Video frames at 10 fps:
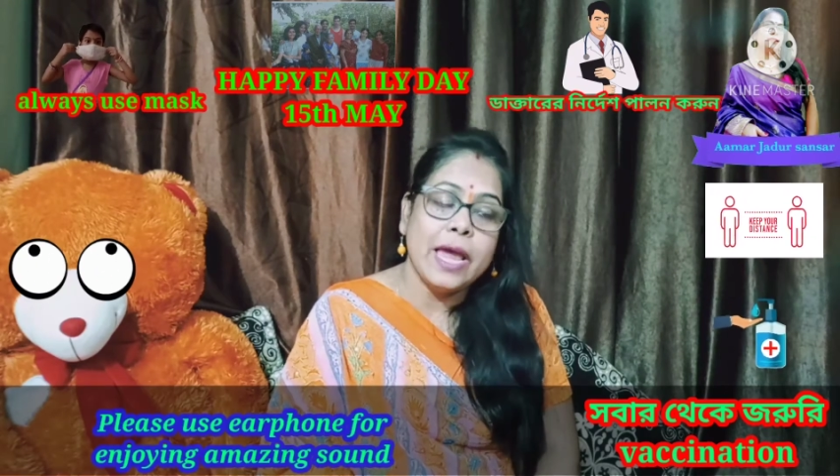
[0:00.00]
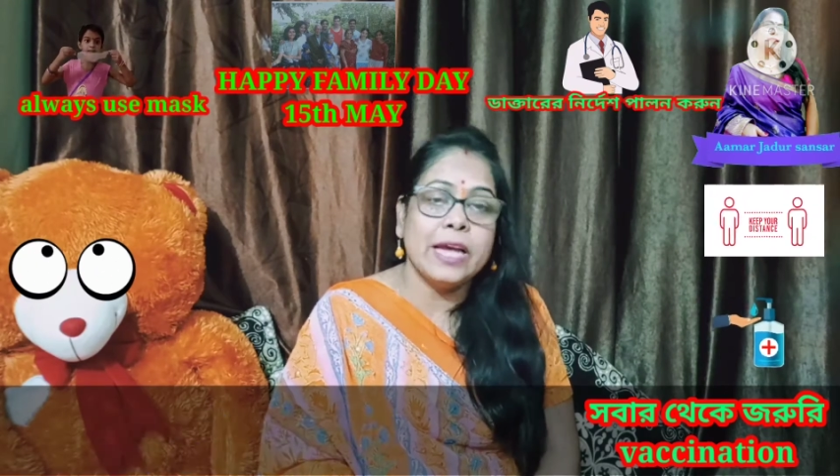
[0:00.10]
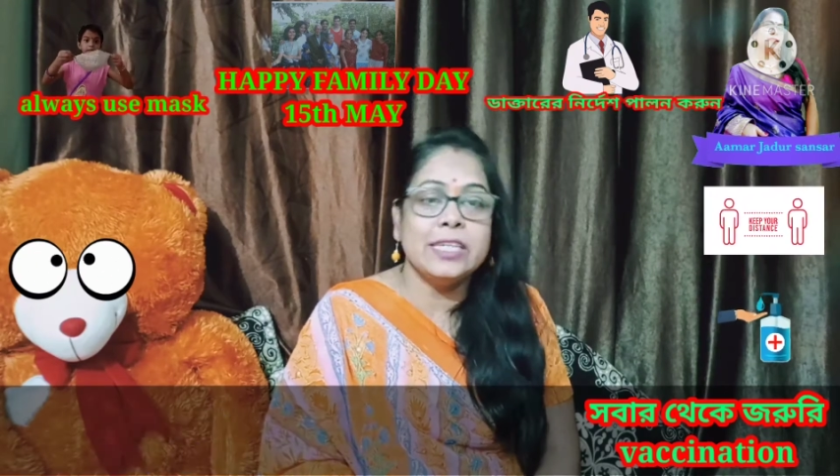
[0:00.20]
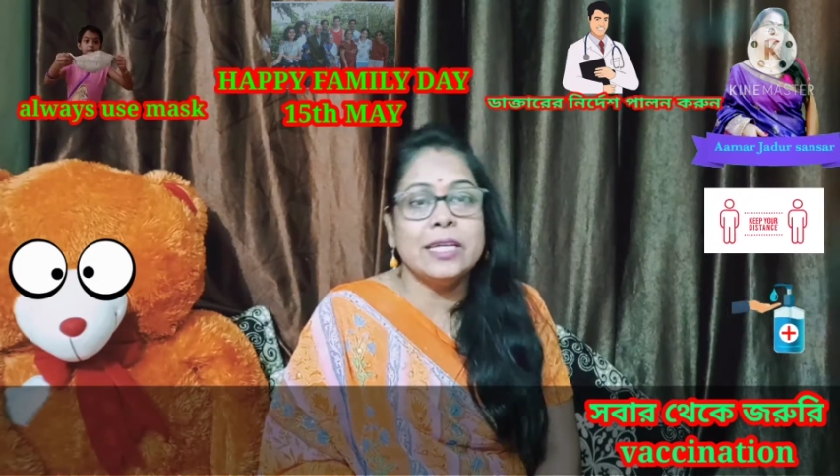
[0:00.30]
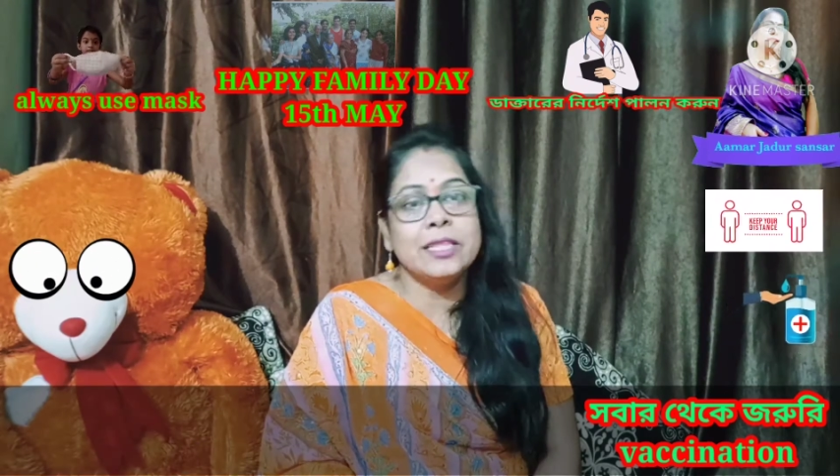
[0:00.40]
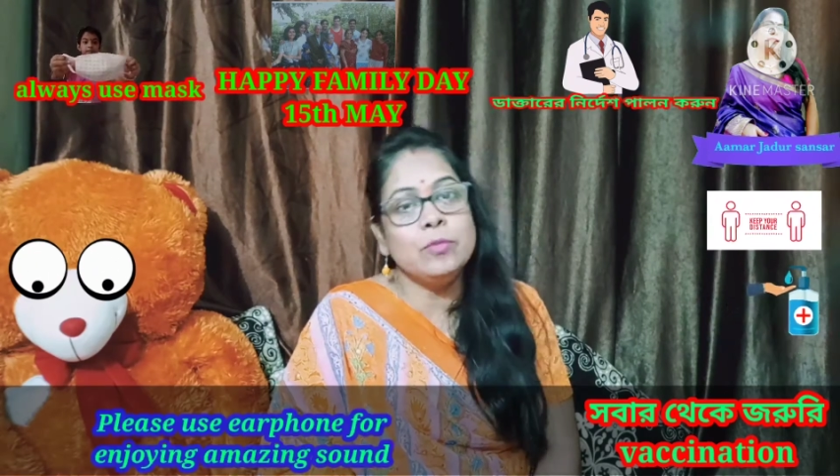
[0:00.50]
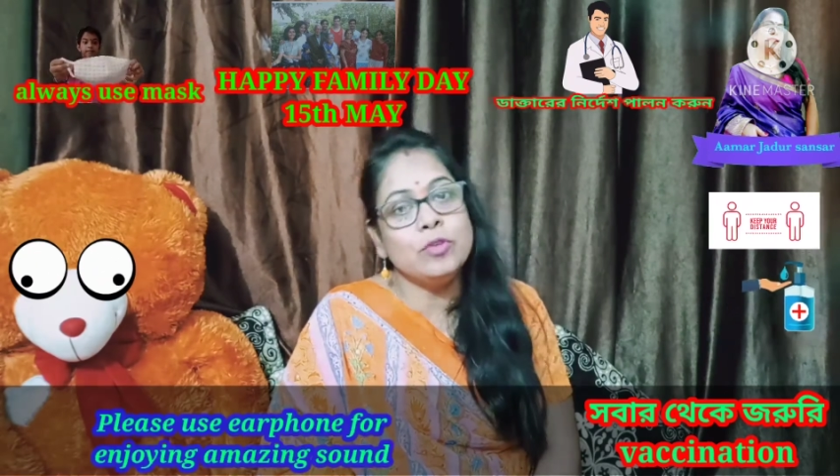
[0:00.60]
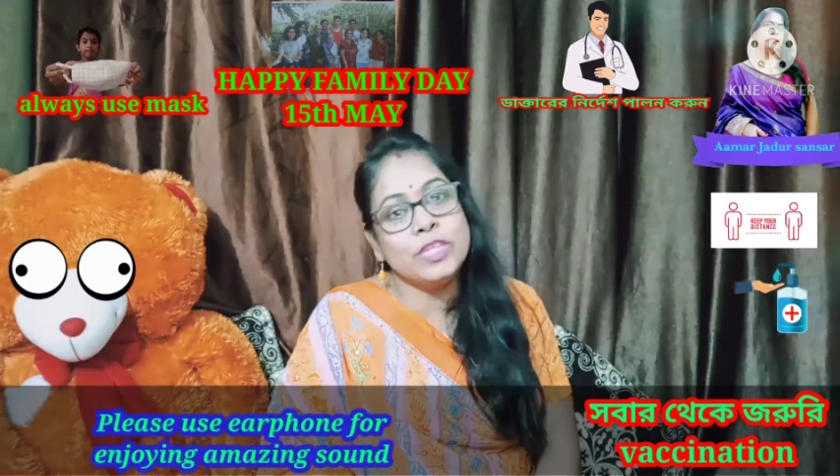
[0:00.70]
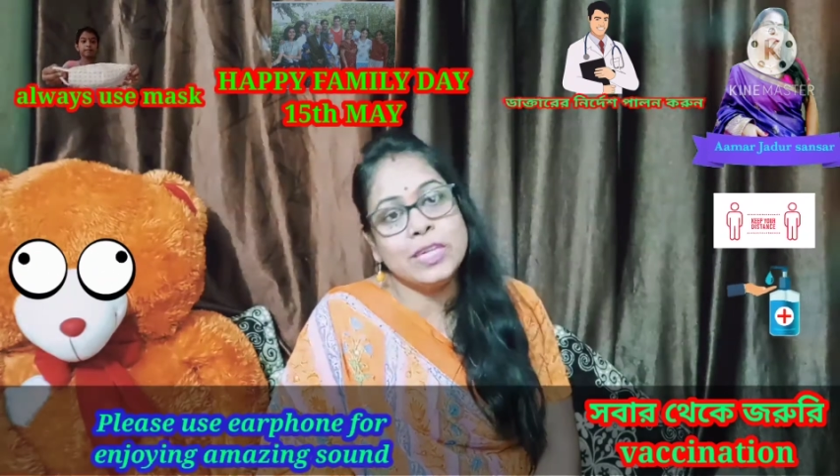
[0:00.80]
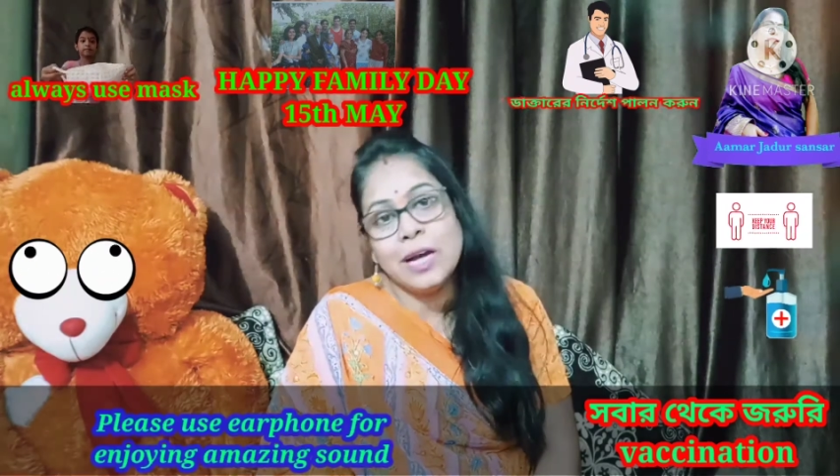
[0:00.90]
একসাথে
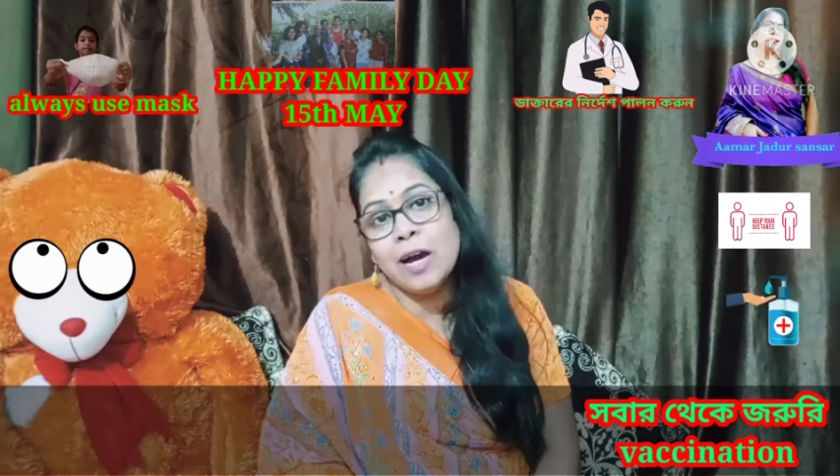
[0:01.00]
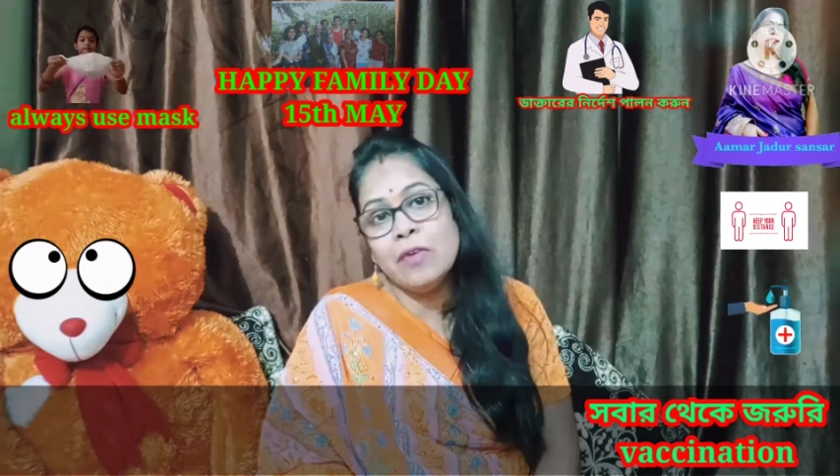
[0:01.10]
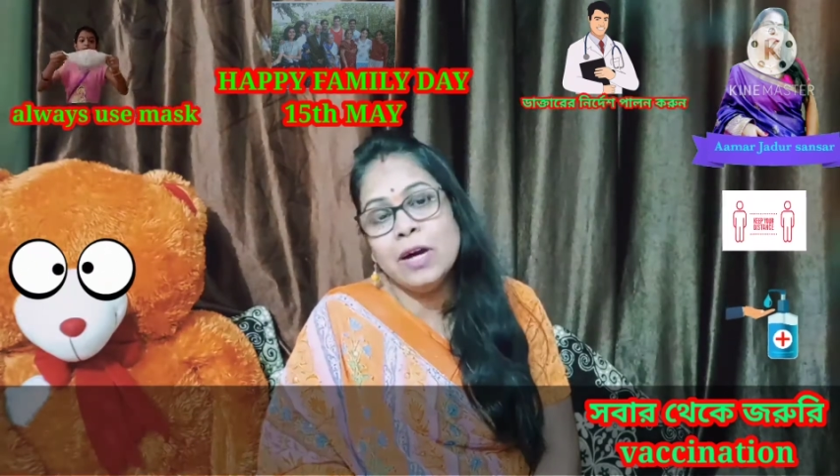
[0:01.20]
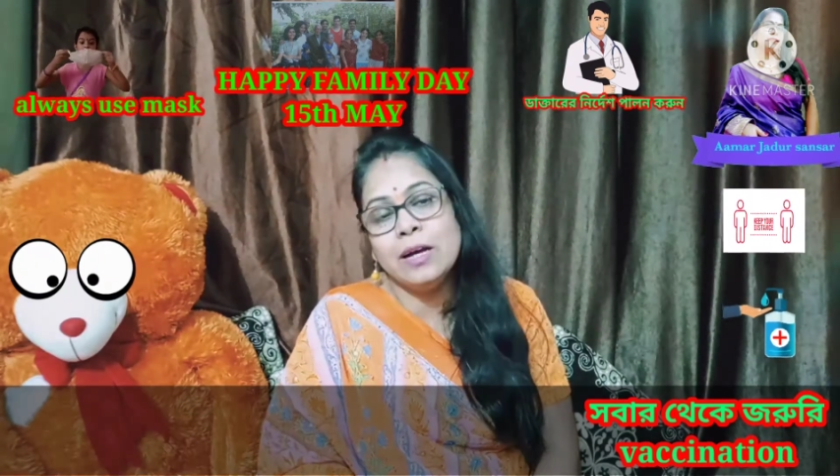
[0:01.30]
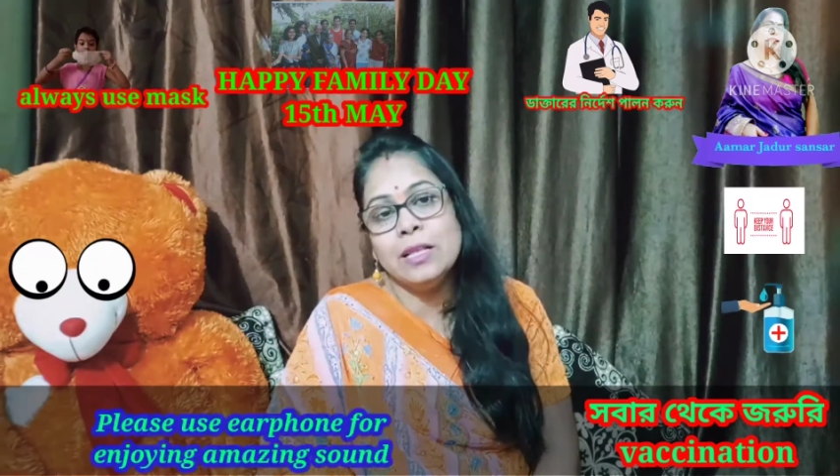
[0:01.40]
বসে খাওয়া